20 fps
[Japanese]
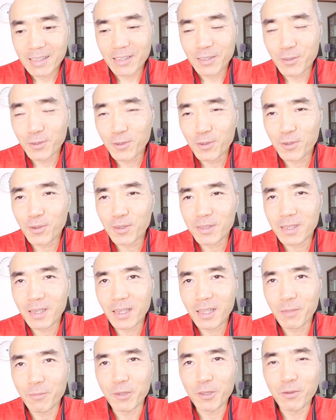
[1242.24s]
凝固
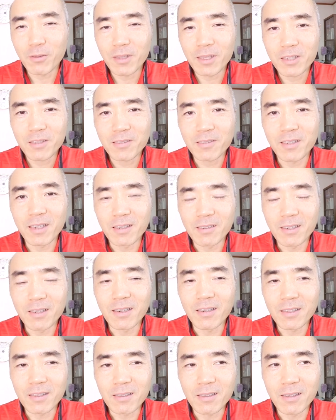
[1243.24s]
剤でもいろんな種類あるか
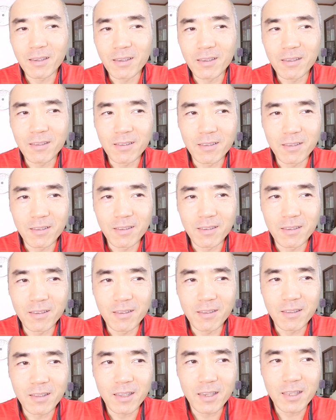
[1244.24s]
らさ、
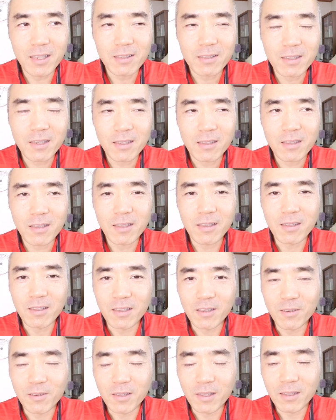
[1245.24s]
何使ってん
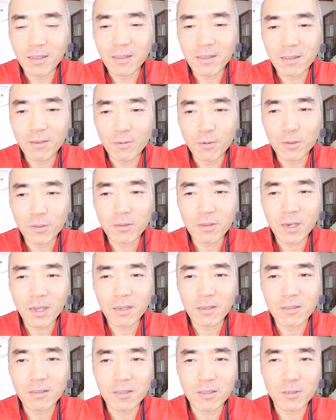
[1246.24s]
だろうなっておそ
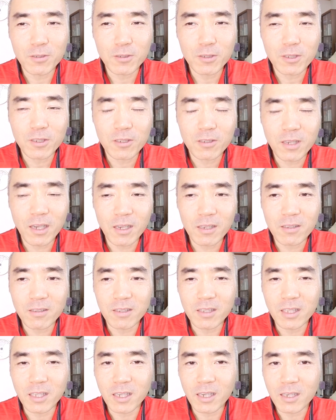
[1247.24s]
らく十中八九
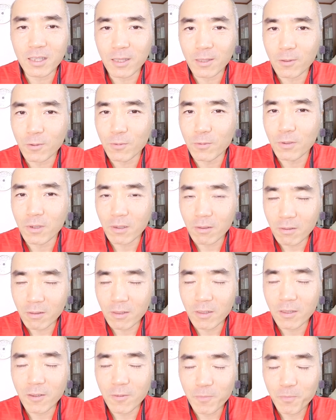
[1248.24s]
にがりだと思うけど
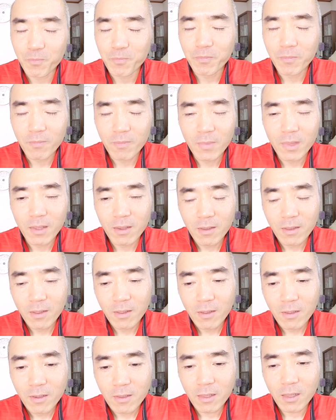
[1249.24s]
な
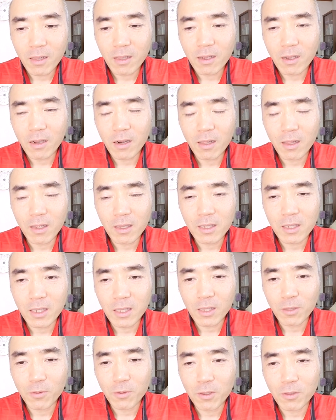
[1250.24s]
ただ体に入れ
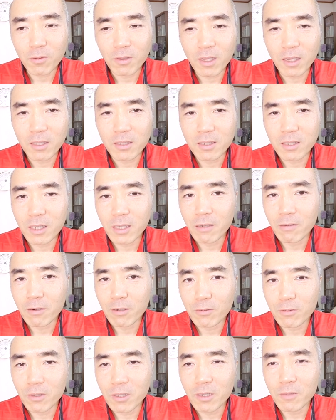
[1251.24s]
た時の感じが
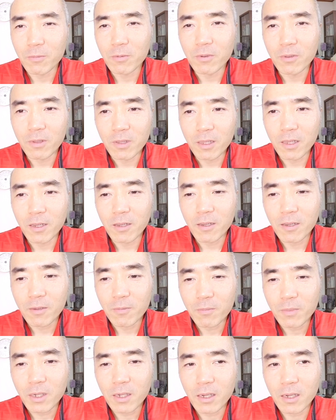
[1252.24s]
割といいもんで
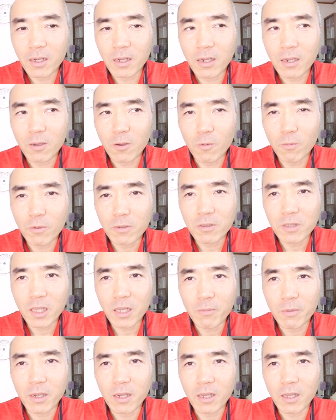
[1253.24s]
まあ五目
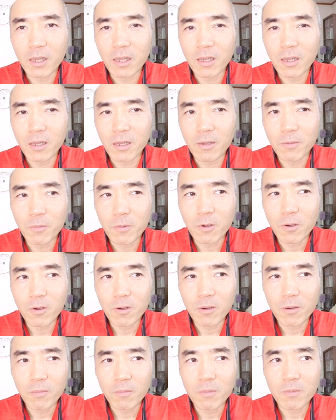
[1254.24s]
生揚げ
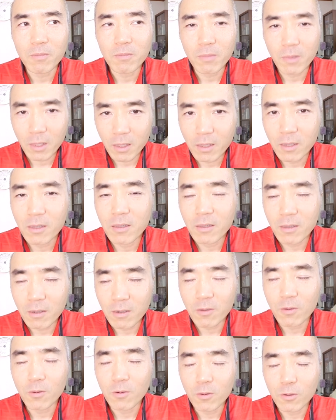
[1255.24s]
もね
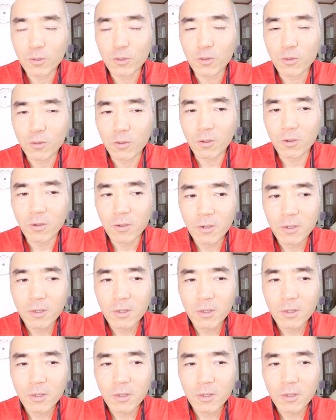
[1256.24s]
今後ちょっと